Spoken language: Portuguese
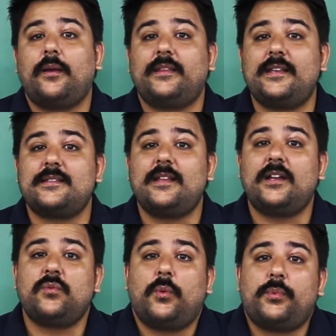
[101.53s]
a
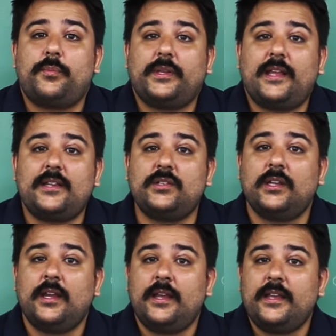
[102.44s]
densidade é uma propriedade
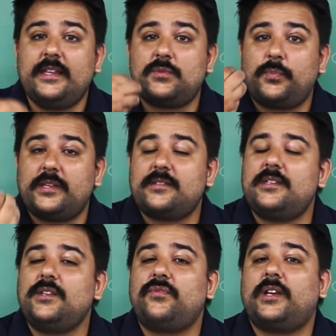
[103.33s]

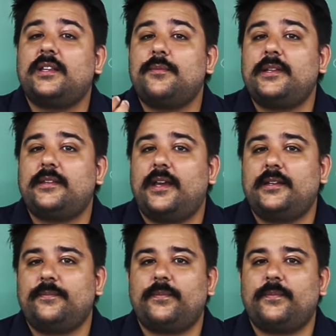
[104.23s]
específica da matéria.